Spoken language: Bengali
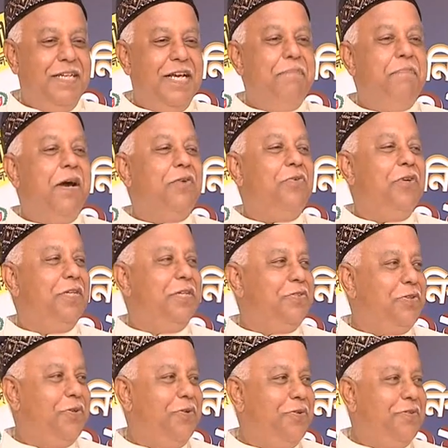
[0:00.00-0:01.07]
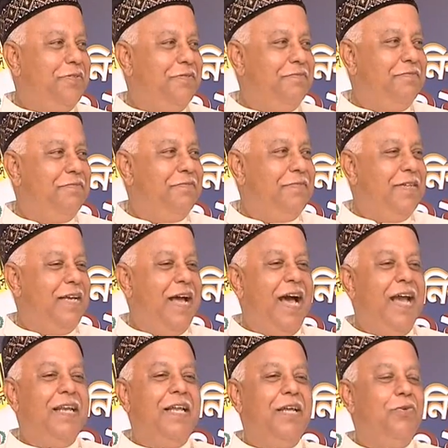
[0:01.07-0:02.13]
এ বারোয়ালিয়ার শহর
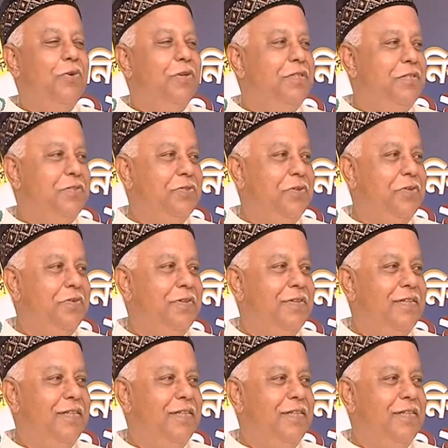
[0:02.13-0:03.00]
আল্লাহর অলিদের শহর